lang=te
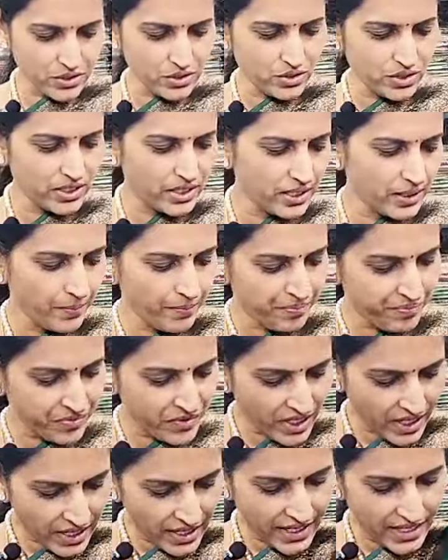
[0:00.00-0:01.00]
వస్తుందండి
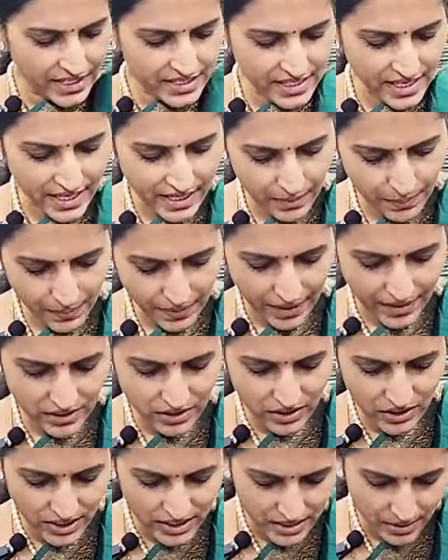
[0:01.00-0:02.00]
ఈ శారీ ప్రైస్
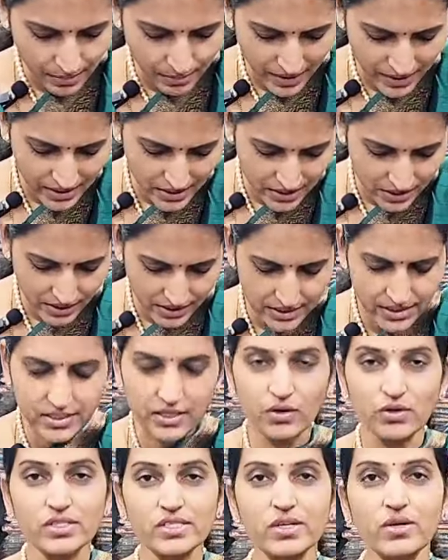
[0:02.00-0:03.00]
వచ్చేసి బెస్ట్
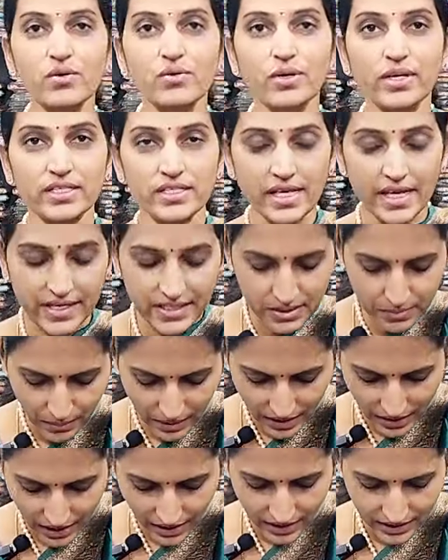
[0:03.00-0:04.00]
డిస్కౌంట్స్లో ఉన్న శారీస్
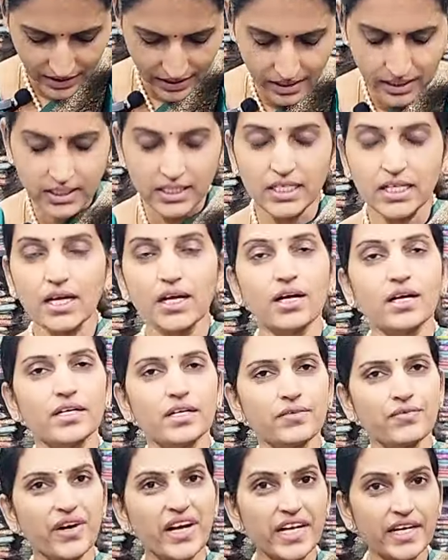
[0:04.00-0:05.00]
మళ్ళీ అలాగే
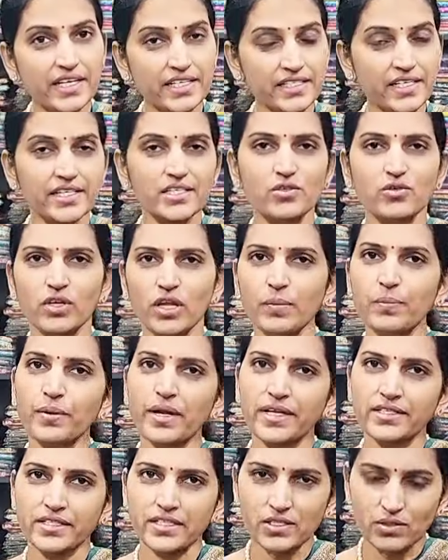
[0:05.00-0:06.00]
డిఫరెంట్ డిజైన్స్ ఉన్నాయి
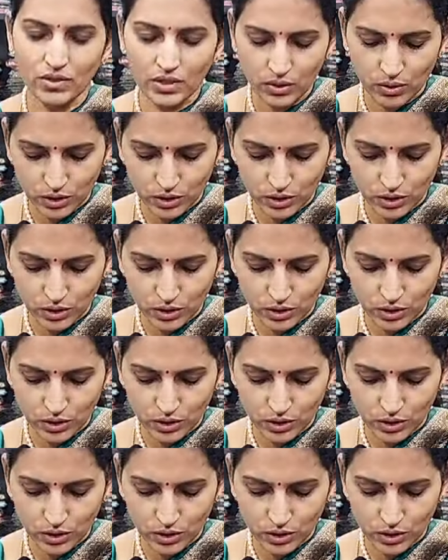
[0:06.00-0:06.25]
ప్రైజెస్ కూడా